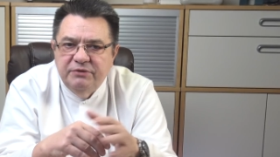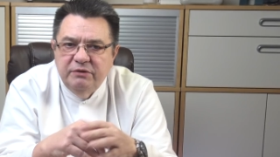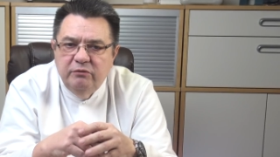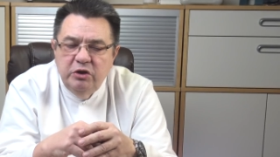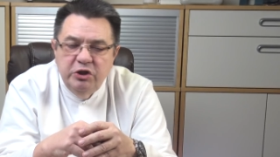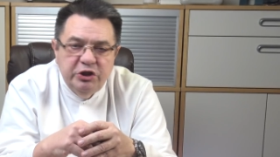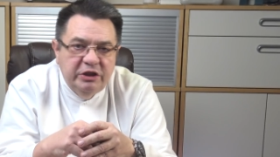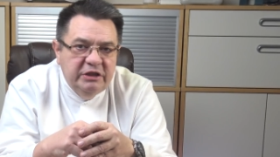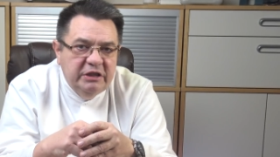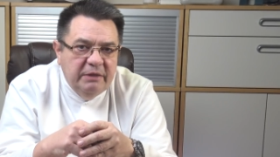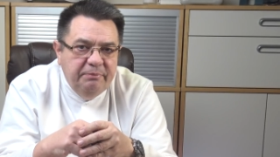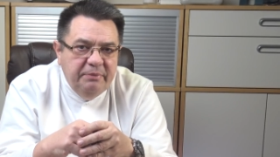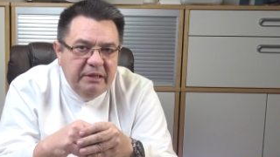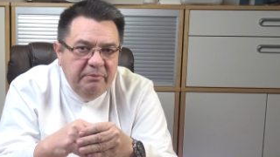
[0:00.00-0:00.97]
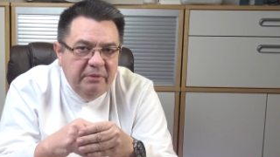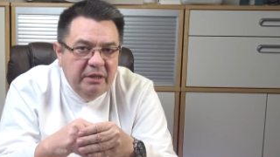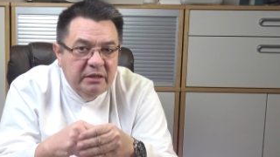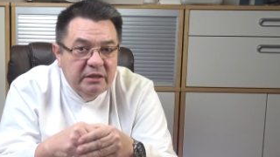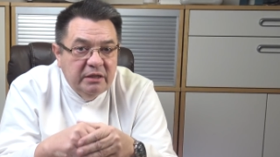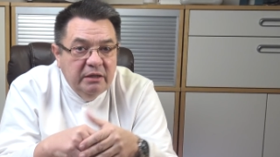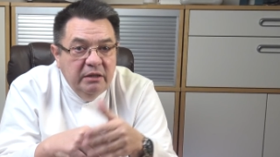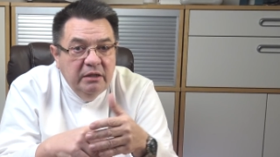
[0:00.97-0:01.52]
всего лишь одна
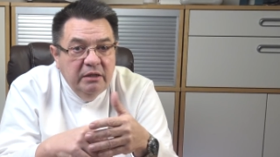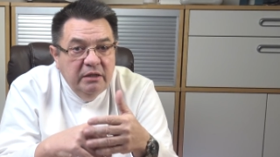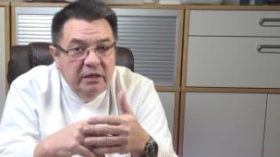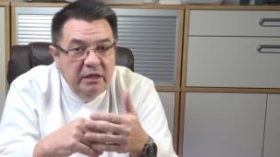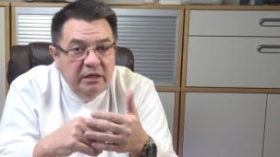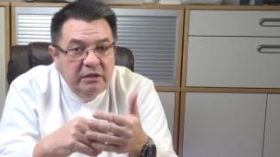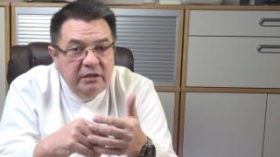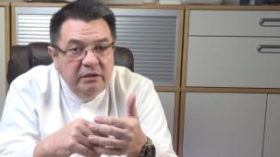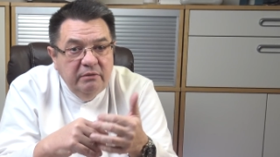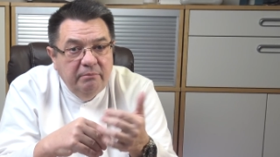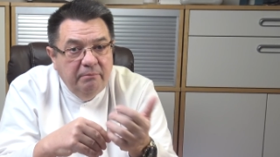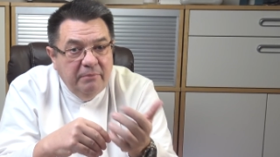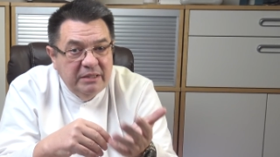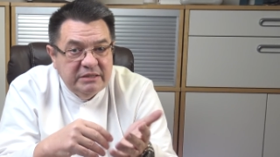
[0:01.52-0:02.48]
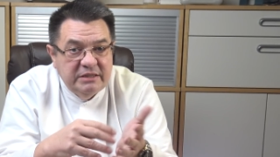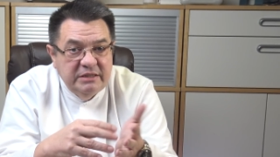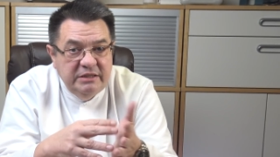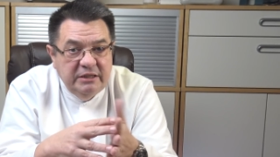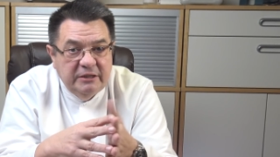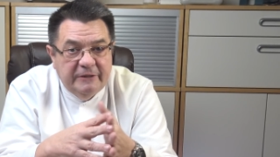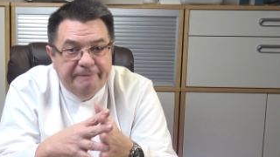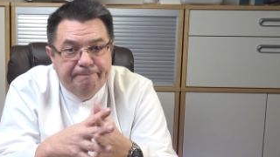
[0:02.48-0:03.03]
переменная. Это масса
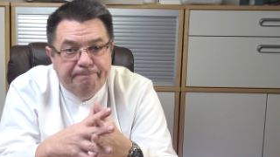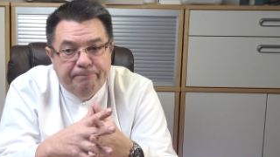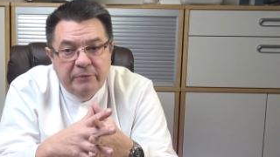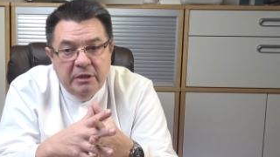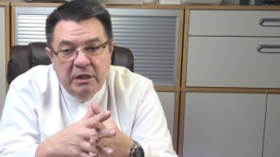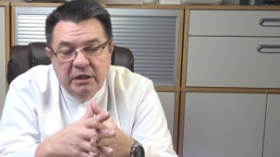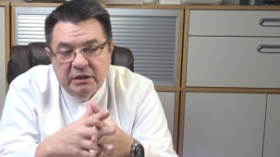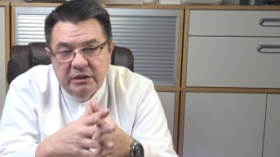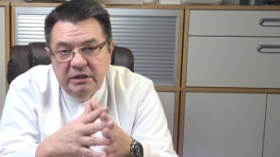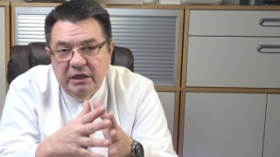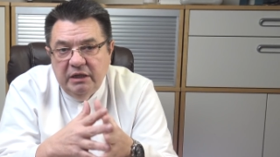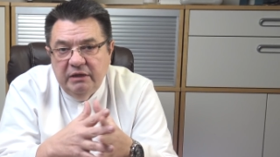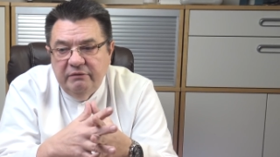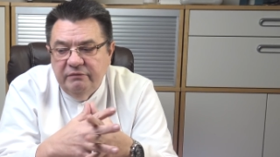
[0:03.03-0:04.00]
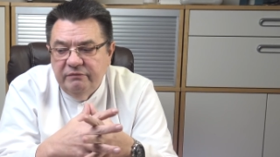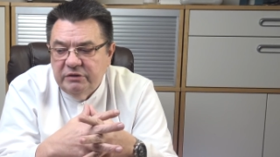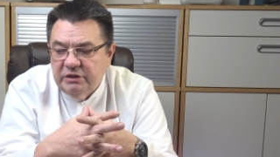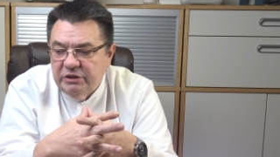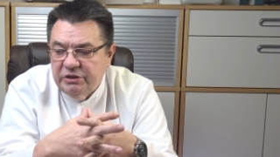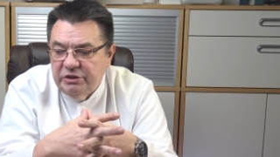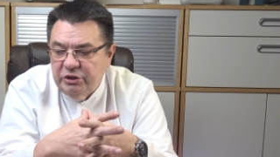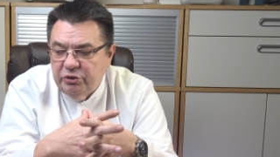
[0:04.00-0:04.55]
тела. Да, вы
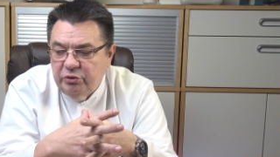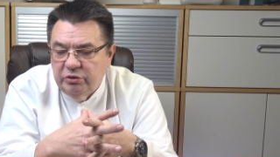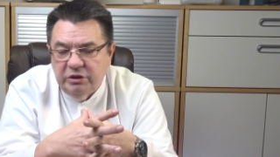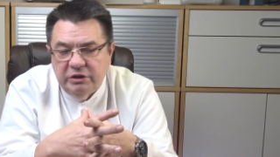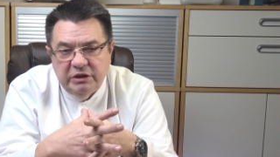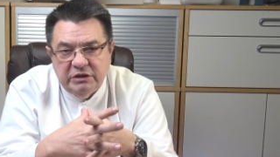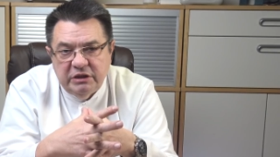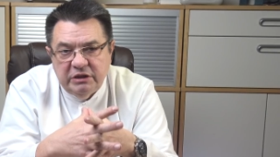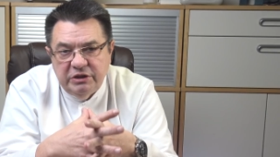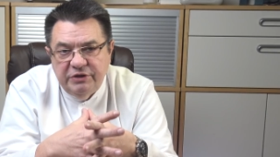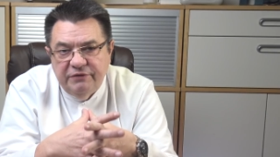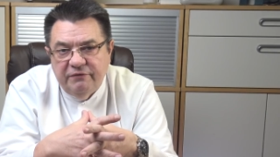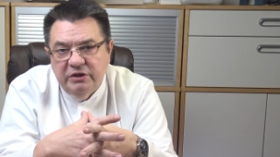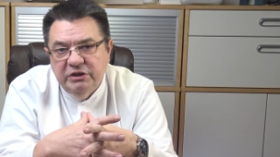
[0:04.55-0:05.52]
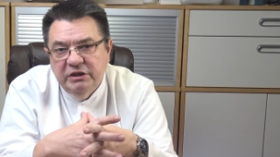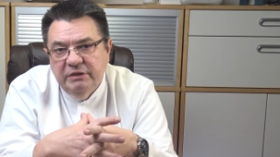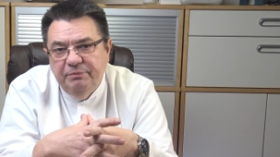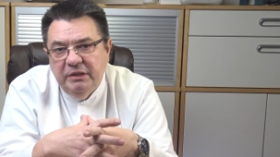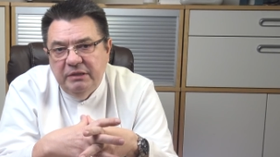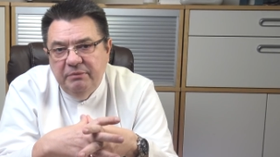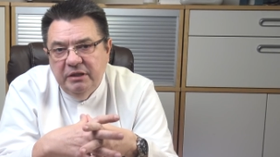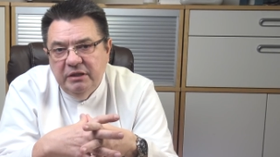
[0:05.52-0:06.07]
скажете, что это достаточно важная
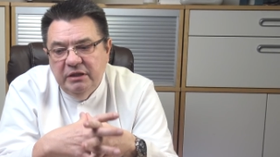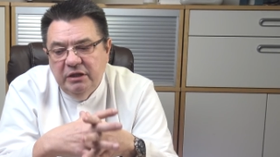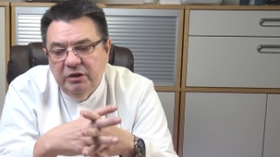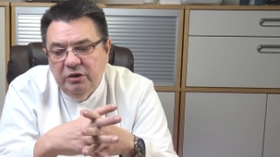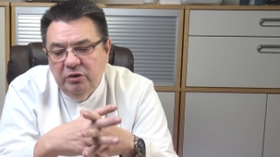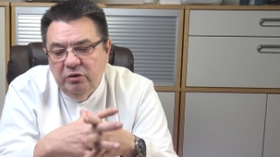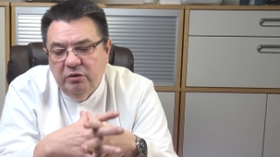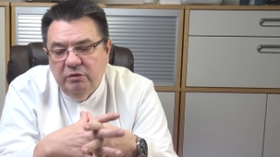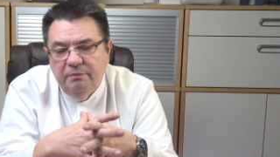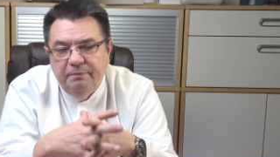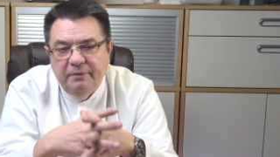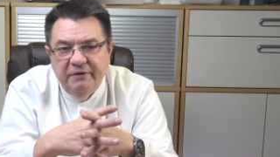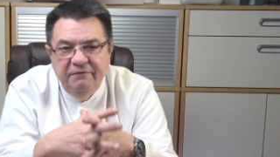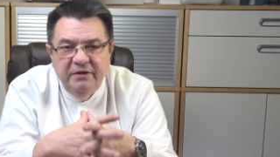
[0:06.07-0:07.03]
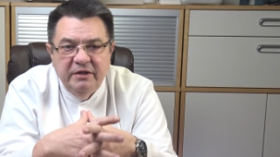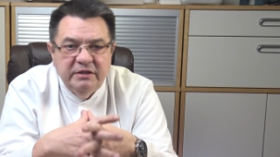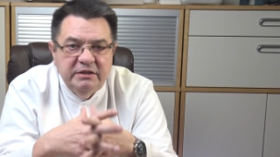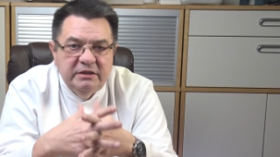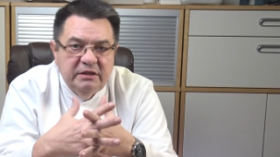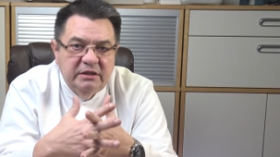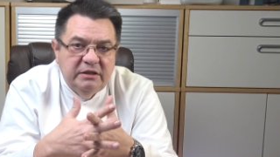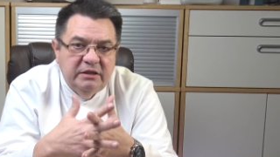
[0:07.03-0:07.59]
переменная, но
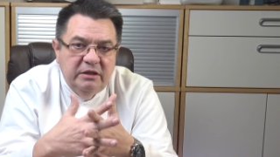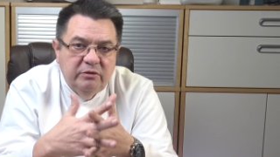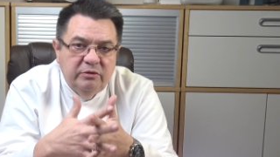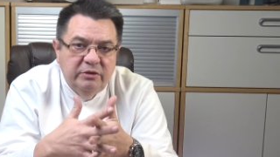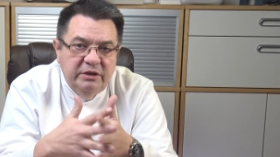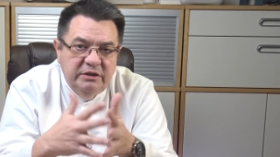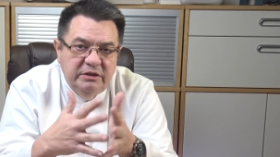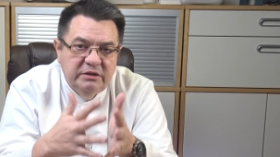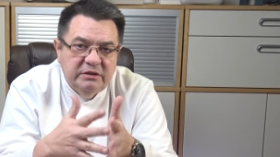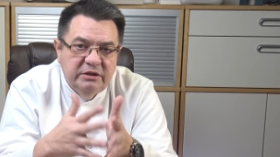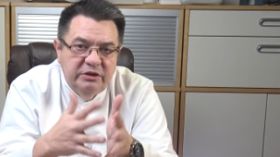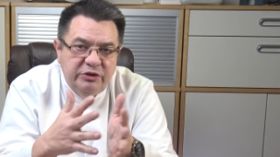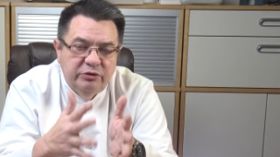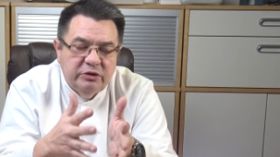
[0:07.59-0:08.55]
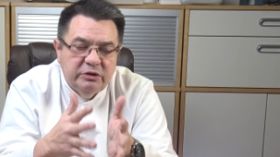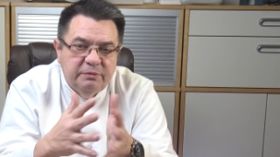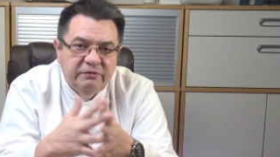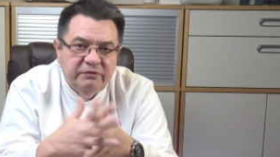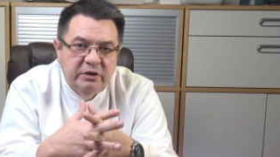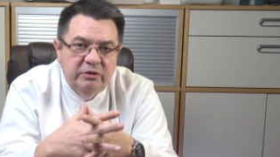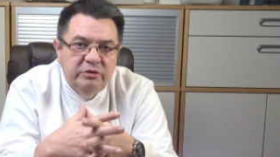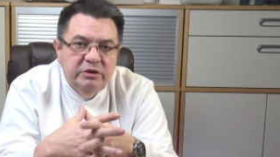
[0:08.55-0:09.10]
поверьте, она далеко не единственная, еще раз
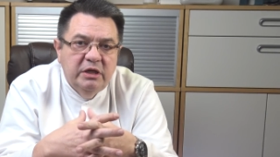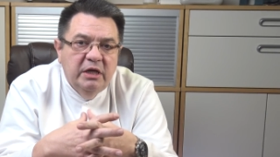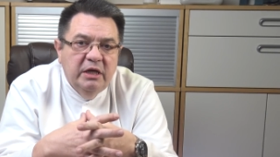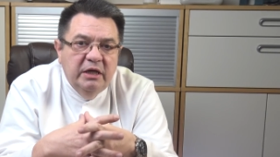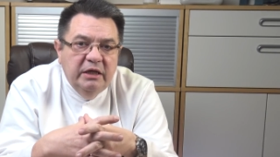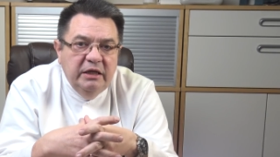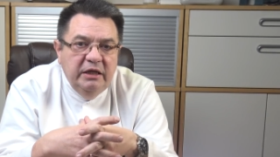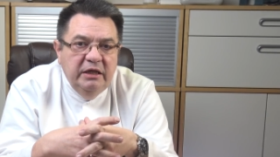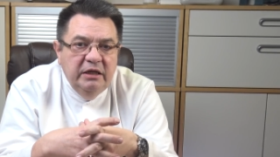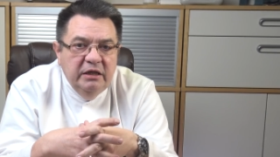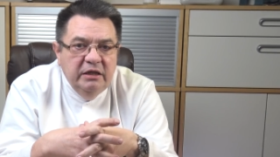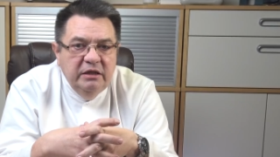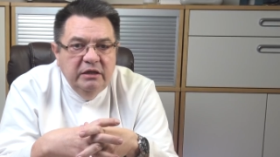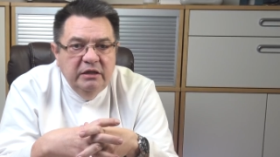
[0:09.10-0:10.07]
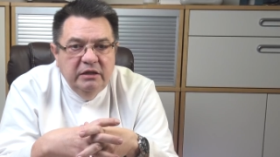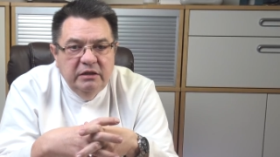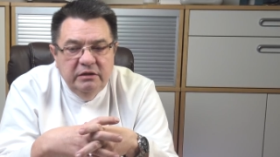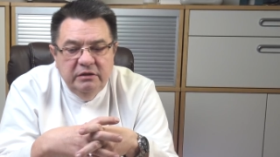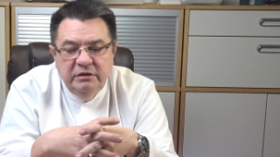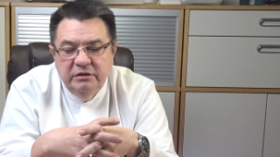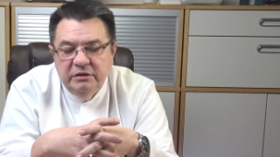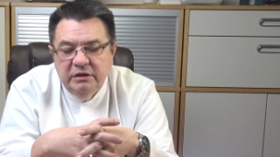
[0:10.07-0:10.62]
повторюсь, и
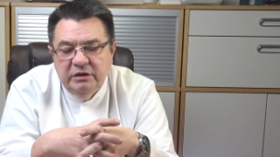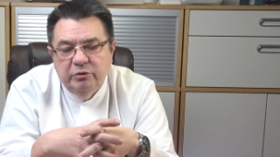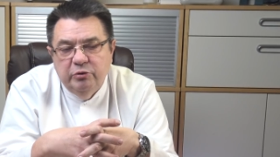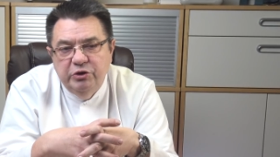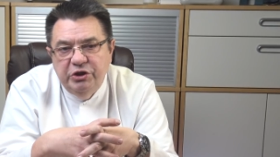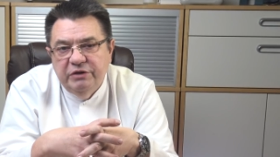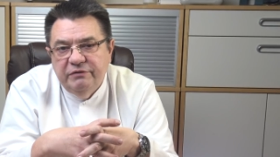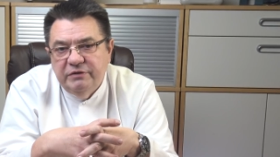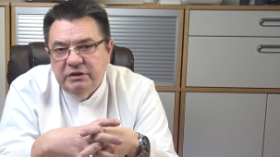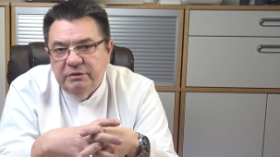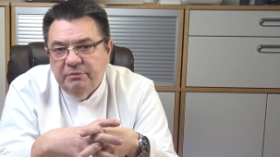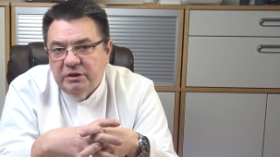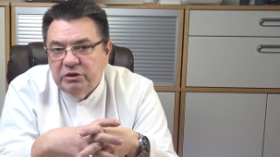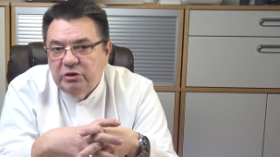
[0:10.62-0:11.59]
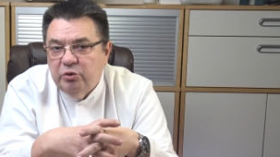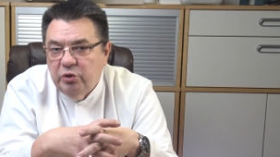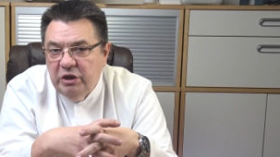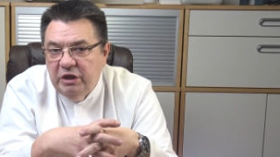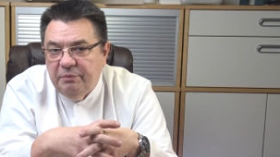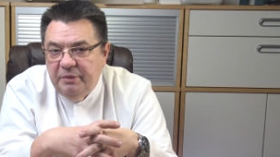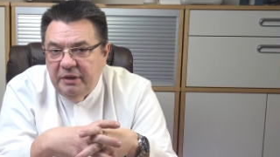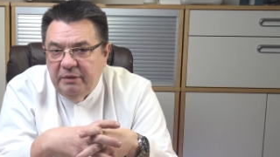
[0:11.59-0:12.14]
э, надо учитывать и массу
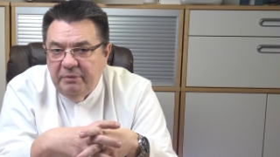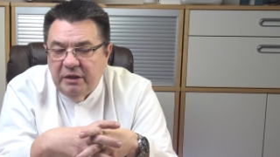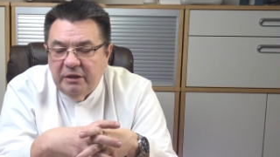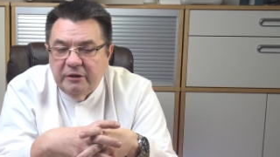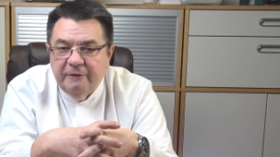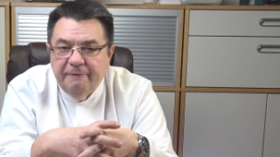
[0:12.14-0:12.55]
других переменных.